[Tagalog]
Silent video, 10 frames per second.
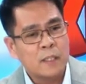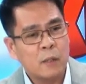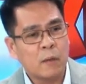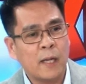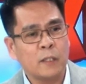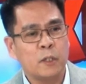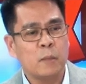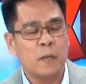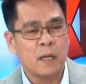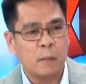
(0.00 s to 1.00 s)
sigurado
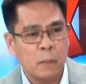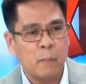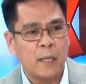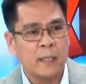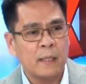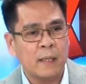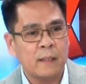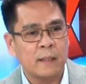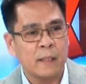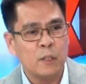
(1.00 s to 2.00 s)
yung mga kababayan
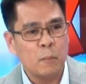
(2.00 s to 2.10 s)
natin,